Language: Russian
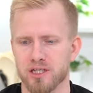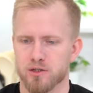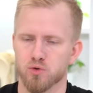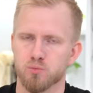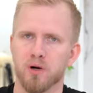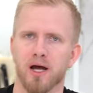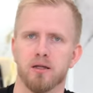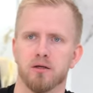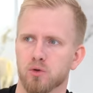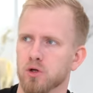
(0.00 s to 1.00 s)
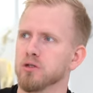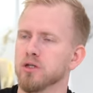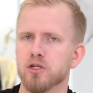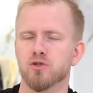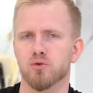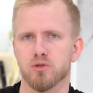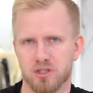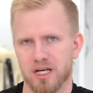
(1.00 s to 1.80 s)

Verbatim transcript: Если уж брать, то электричку с